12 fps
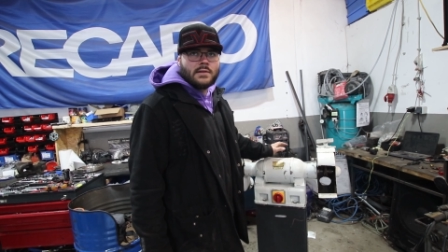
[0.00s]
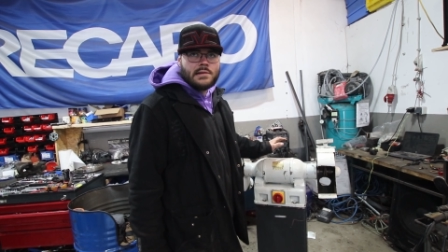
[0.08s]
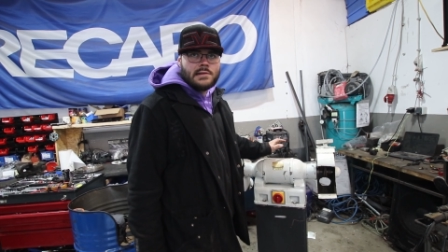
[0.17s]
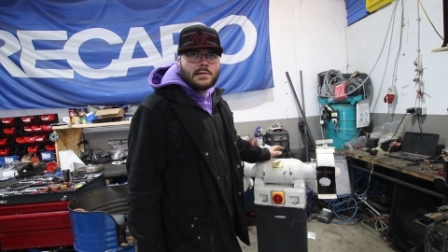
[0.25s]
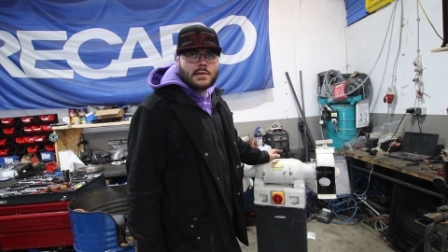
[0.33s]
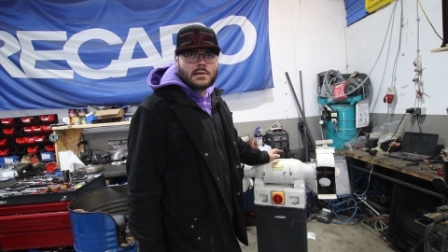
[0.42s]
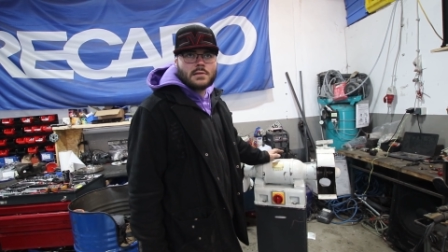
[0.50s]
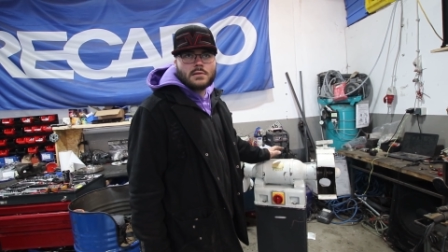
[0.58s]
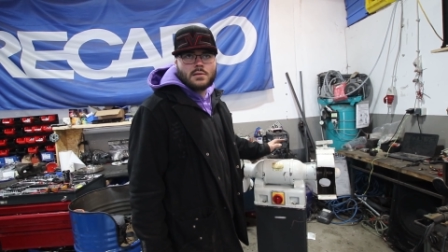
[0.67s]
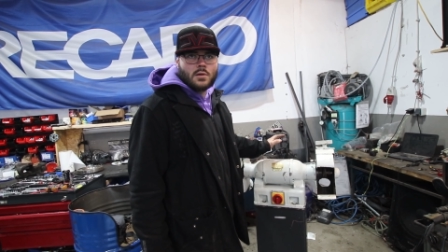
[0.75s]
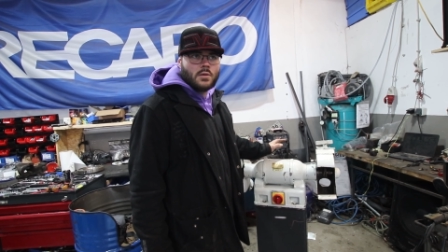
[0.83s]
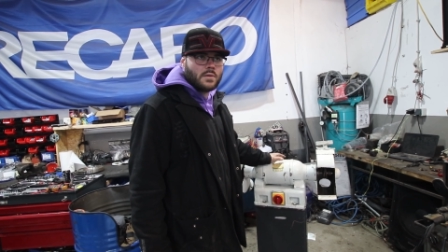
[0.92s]

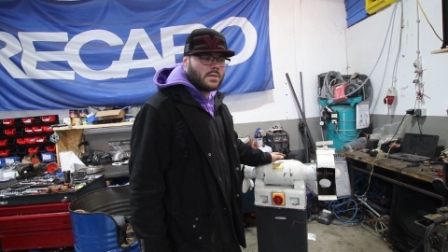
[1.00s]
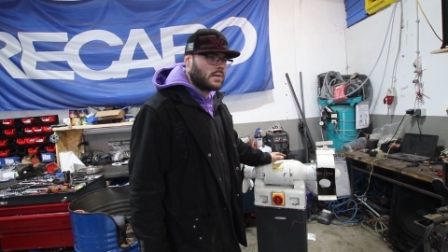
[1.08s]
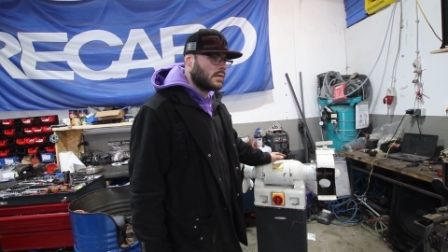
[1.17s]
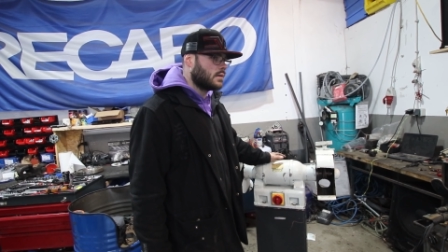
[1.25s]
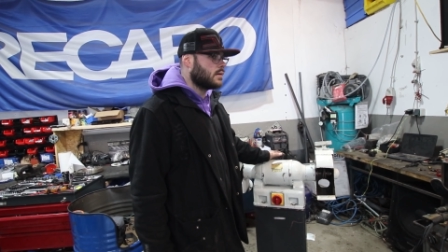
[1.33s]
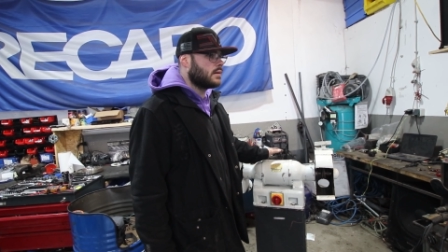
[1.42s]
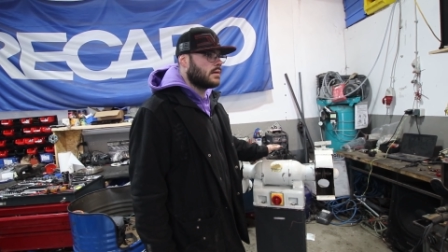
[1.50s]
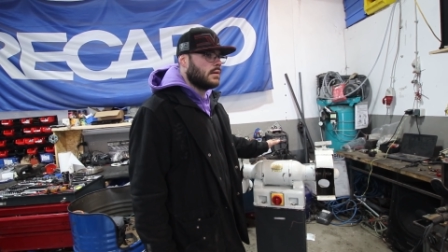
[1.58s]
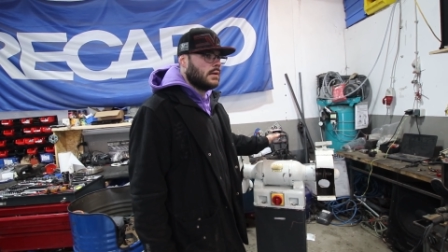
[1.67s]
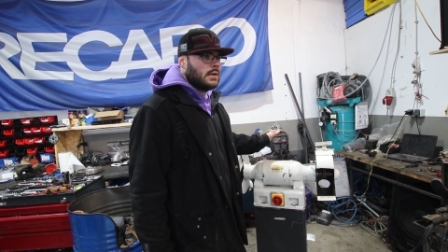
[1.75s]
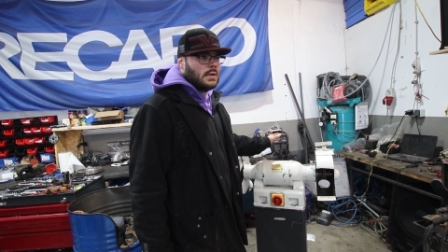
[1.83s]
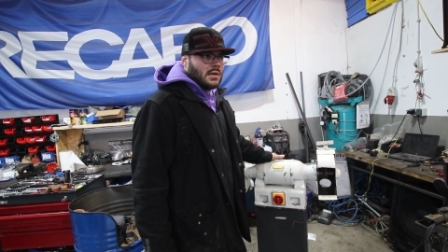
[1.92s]
Ventildeckel, Gehäusedeckel,
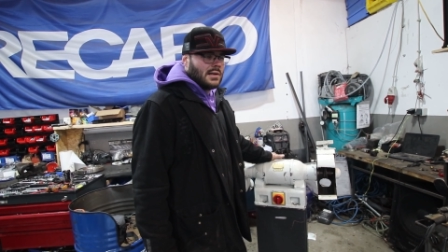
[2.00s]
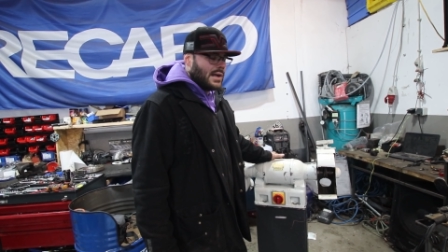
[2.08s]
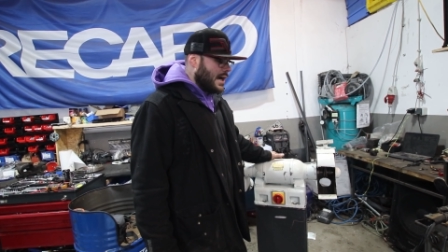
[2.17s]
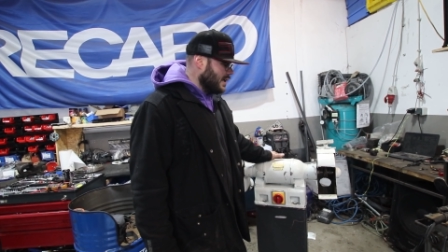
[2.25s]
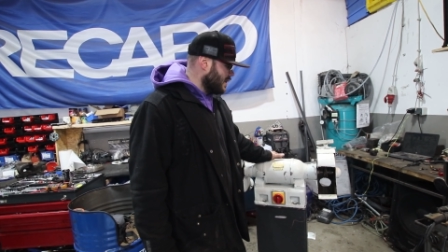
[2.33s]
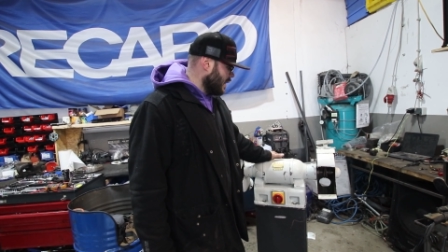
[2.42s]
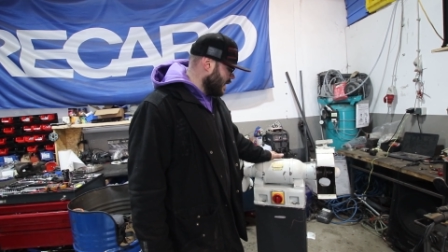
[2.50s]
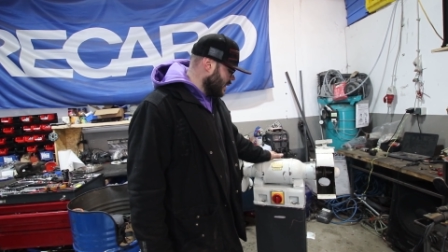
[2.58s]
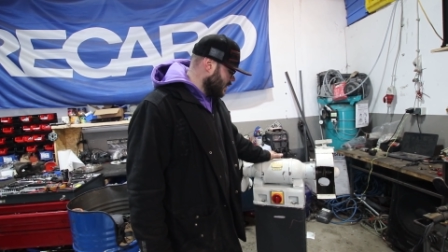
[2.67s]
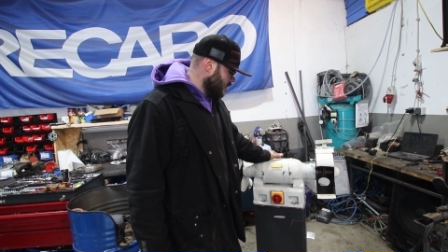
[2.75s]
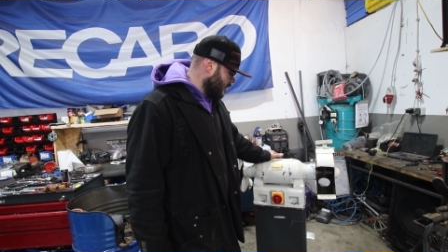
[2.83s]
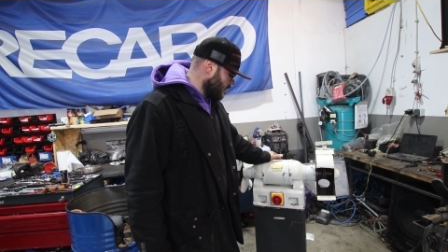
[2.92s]

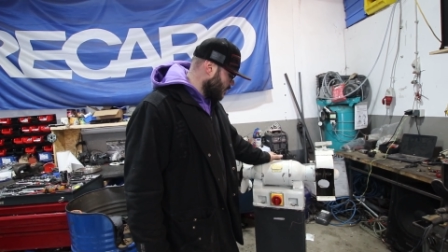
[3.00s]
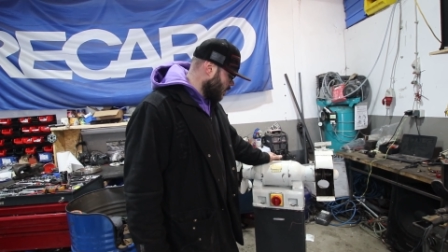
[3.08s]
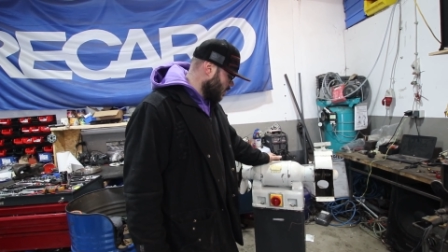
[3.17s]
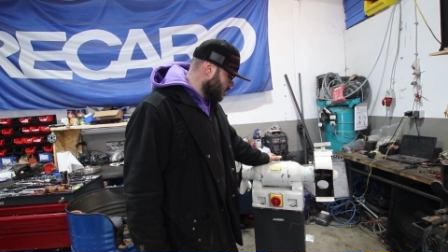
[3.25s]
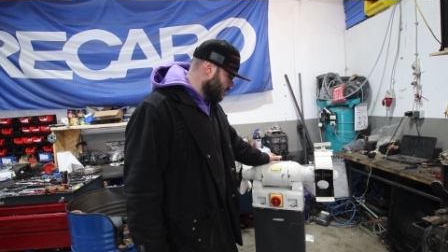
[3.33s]
Kleinteile, was auch